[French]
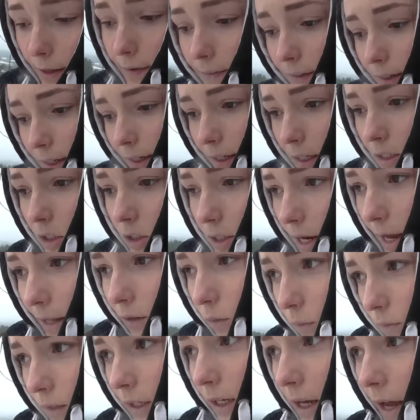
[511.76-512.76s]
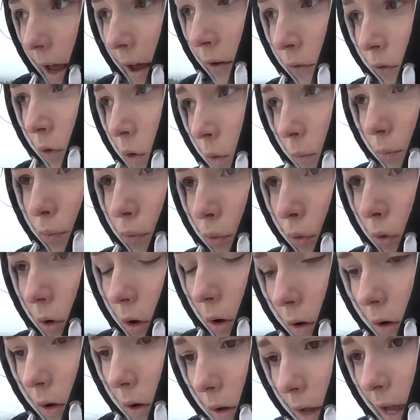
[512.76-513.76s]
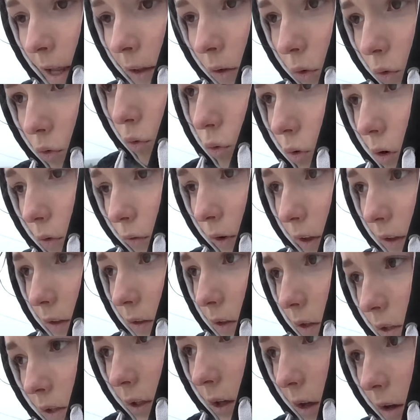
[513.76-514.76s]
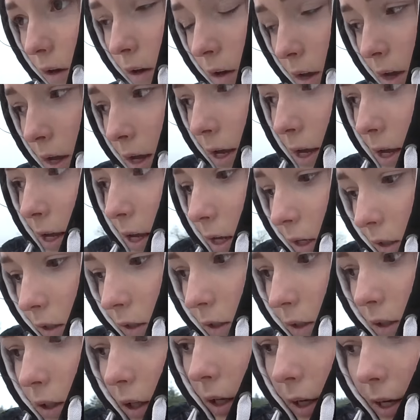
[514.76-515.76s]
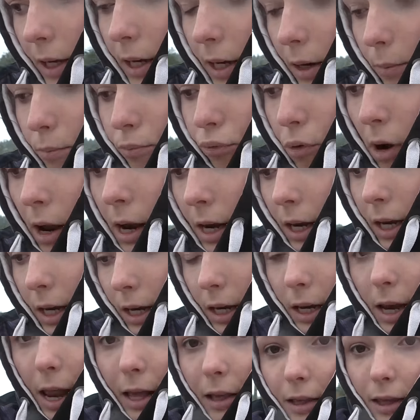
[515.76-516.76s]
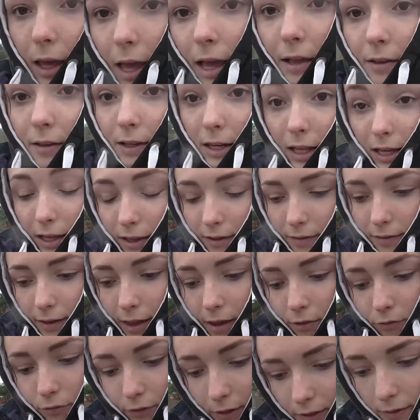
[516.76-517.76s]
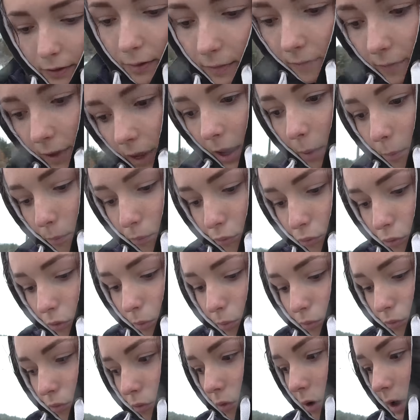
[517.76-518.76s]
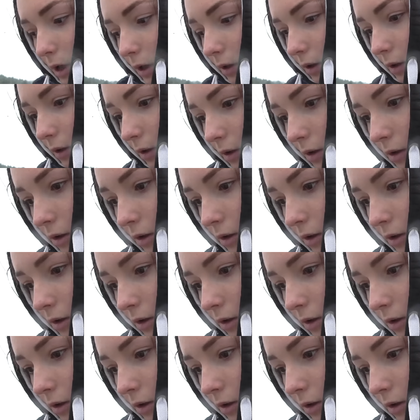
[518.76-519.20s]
assez riche à donner avant pour être sûr en fait qu'il qui crée les poils et la graisse, les réserves nécessaires pour pouvoir